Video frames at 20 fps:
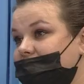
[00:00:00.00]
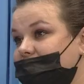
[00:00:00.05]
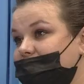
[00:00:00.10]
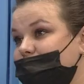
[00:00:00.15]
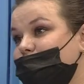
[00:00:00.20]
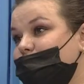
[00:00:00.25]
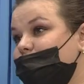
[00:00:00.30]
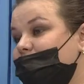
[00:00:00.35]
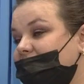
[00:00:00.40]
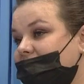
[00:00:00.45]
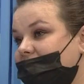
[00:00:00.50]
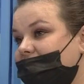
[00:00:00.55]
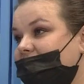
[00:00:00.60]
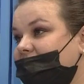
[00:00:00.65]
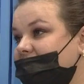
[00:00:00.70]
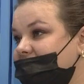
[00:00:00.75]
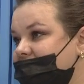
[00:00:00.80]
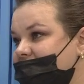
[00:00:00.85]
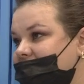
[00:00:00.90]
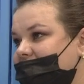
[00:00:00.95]

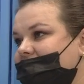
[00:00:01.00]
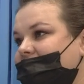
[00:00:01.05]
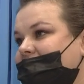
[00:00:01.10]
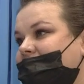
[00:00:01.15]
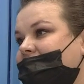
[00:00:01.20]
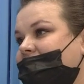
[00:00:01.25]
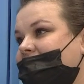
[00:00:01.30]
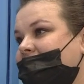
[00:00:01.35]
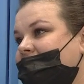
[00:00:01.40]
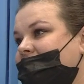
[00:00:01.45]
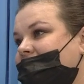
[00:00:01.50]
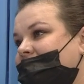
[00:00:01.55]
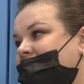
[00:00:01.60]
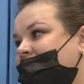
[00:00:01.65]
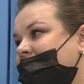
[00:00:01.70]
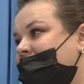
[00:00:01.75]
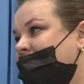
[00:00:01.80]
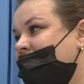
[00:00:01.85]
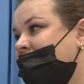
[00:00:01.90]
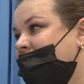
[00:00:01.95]
сгруппироваться,
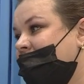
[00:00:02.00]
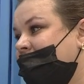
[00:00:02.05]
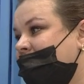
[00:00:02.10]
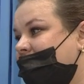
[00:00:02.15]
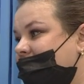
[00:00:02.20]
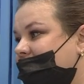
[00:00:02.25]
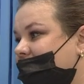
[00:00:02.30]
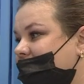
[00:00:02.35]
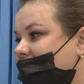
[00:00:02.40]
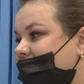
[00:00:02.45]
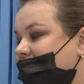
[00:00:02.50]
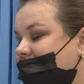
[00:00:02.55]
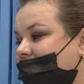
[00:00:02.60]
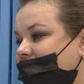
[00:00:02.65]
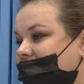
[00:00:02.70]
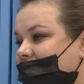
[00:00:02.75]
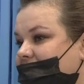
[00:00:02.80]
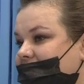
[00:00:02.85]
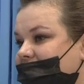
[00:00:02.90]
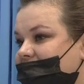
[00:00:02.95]

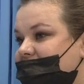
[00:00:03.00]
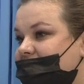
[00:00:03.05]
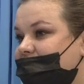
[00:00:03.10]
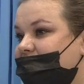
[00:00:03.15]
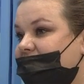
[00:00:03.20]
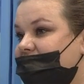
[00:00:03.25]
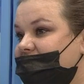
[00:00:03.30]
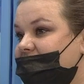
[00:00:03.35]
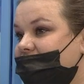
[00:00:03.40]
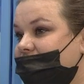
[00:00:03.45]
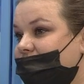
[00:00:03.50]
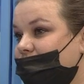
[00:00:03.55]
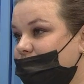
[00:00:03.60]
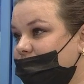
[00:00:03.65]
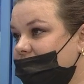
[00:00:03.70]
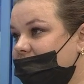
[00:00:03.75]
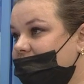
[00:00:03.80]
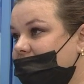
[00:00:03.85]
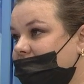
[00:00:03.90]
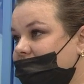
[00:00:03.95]
а, как-то себя взять в
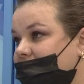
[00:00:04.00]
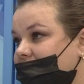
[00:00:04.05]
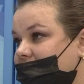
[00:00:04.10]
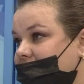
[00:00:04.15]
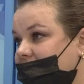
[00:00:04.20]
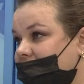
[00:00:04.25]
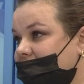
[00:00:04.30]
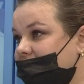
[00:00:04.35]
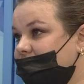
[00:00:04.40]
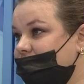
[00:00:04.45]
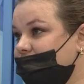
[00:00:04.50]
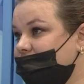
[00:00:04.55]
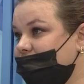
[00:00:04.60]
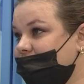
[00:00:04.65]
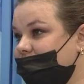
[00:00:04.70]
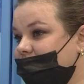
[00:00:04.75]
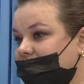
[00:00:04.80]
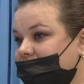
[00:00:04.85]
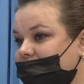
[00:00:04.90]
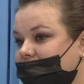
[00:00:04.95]
руки для того,
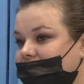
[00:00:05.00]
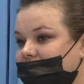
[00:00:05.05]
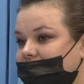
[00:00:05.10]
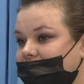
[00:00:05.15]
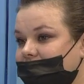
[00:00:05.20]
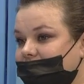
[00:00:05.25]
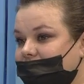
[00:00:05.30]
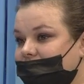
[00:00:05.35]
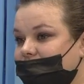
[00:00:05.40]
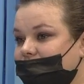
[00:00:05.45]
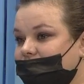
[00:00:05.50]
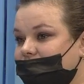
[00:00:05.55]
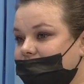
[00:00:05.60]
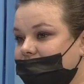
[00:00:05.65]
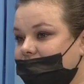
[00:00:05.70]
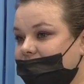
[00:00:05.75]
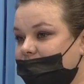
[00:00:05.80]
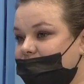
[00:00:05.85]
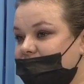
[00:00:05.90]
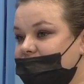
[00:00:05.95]
чтобы
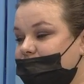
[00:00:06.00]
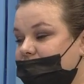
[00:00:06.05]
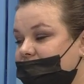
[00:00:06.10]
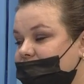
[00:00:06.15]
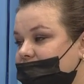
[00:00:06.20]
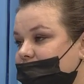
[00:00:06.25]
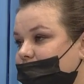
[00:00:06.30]
обеспечить